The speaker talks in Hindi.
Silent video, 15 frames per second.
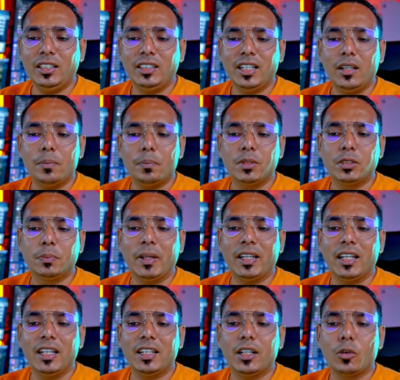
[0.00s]
ये इस पर
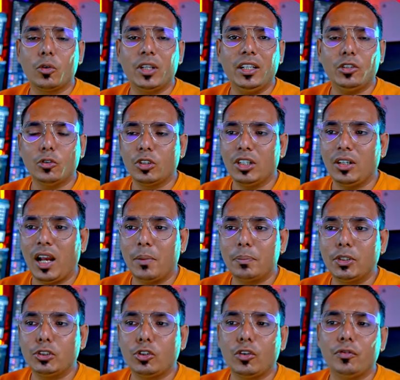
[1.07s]
क्लिक करोगे क्योंकि आप
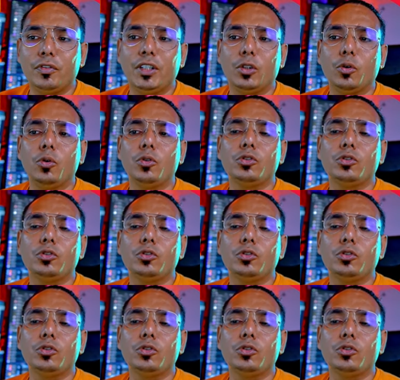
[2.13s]
स्टॉक वी टू